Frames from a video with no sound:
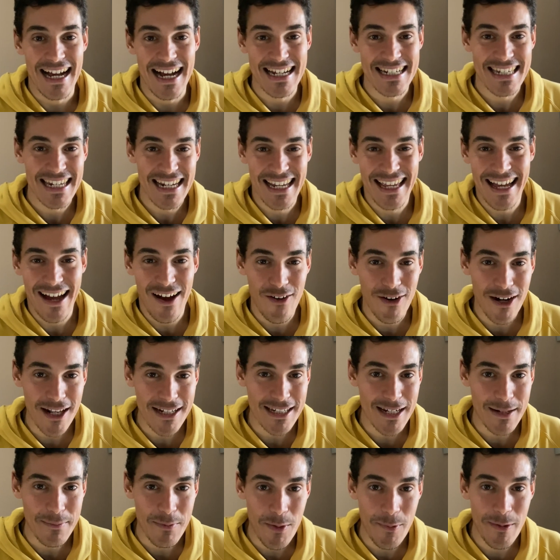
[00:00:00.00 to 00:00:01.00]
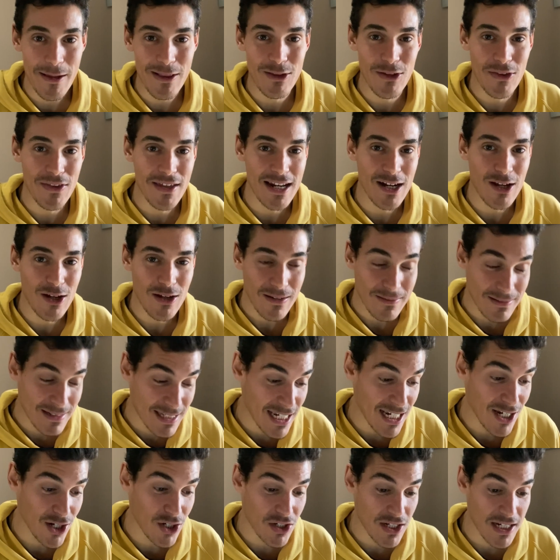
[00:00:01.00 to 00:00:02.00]
Así que ahora es el momento de ir
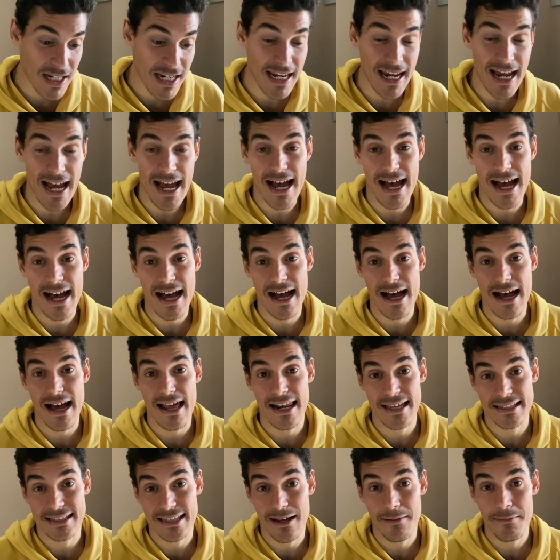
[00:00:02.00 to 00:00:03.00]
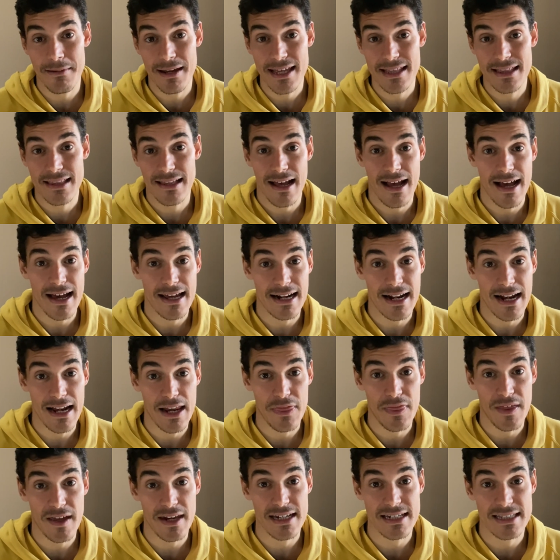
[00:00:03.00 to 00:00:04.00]
sí o sí a la tablet a
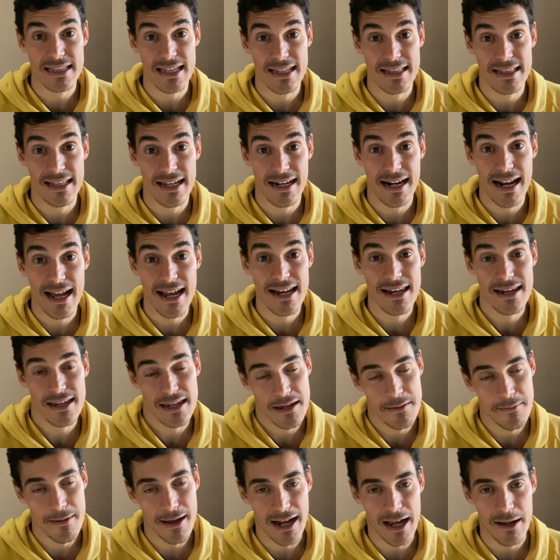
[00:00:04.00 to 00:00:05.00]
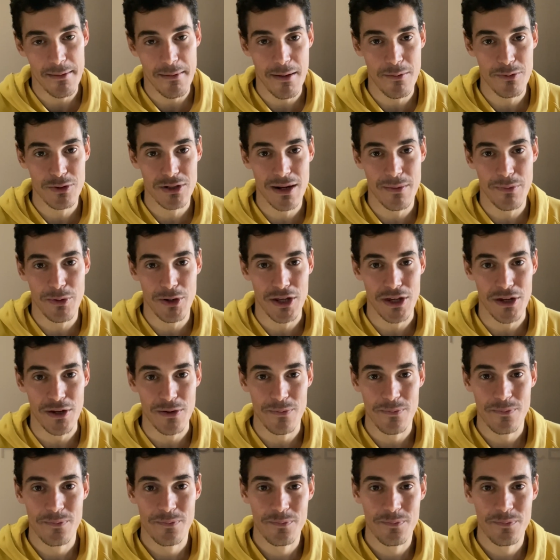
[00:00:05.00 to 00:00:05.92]
realizar esta integral y venga, vamos a por ello.